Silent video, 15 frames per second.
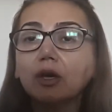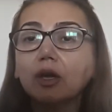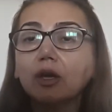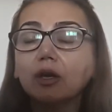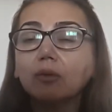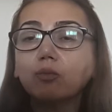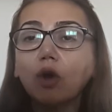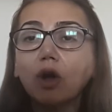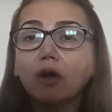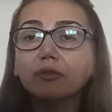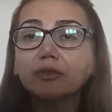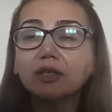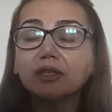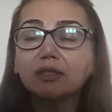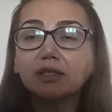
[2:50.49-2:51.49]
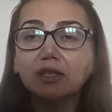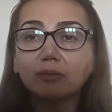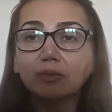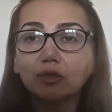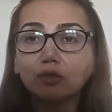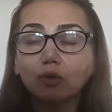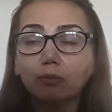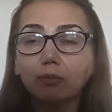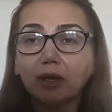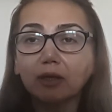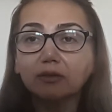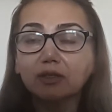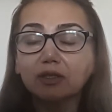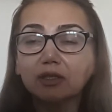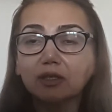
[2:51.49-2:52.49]
E, bu hafta ECB
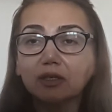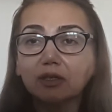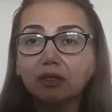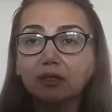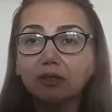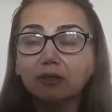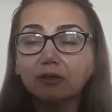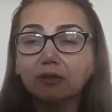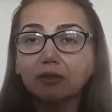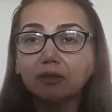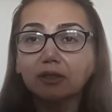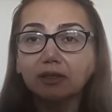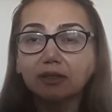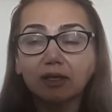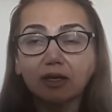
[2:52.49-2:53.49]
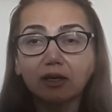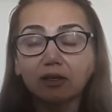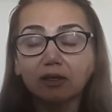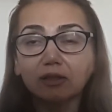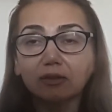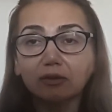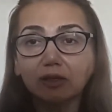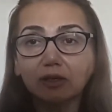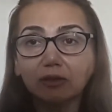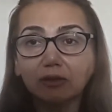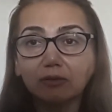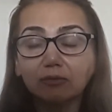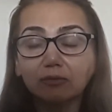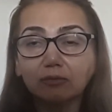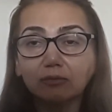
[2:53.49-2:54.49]
toplantısında
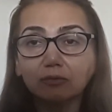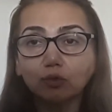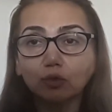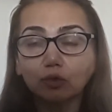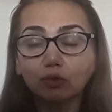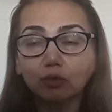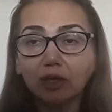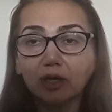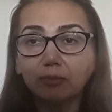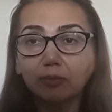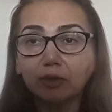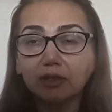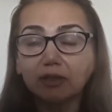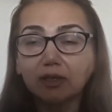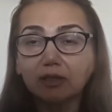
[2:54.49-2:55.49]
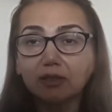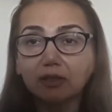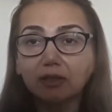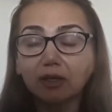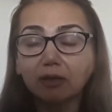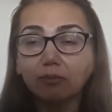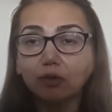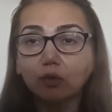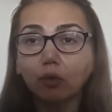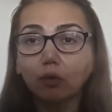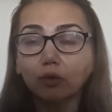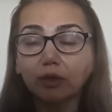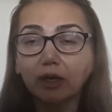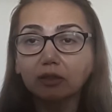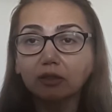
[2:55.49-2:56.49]
e, euro dolar paritesinde bir
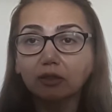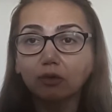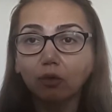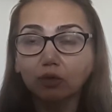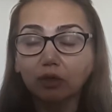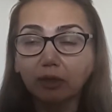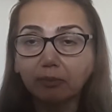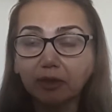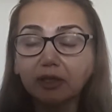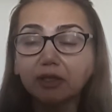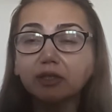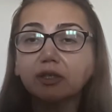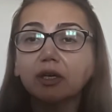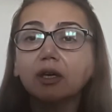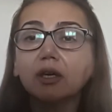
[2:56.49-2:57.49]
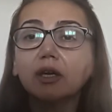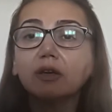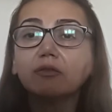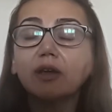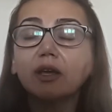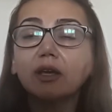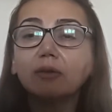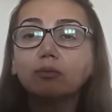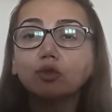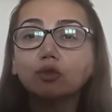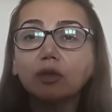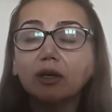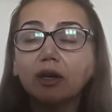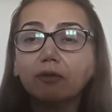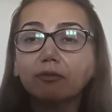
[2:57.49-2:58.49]
oynaklık olabilir ve bu
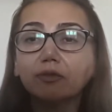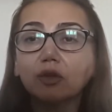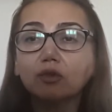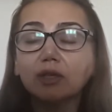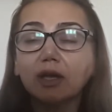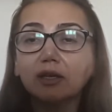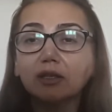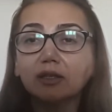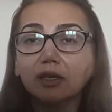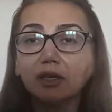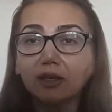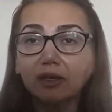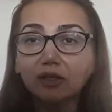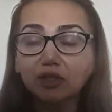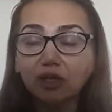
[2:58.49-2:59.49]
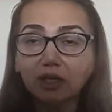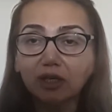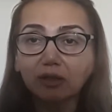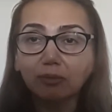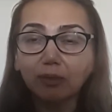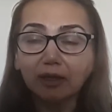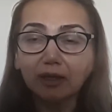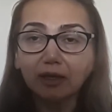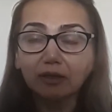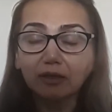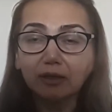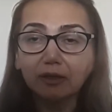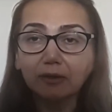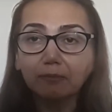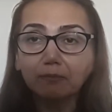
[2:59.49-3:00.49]
tarafta özellikle geri çekilmeler
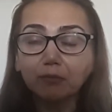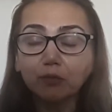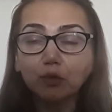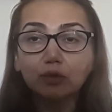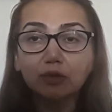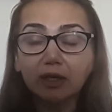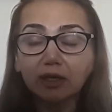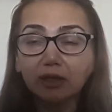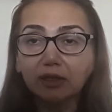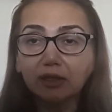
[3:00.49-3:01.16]
e, yüksek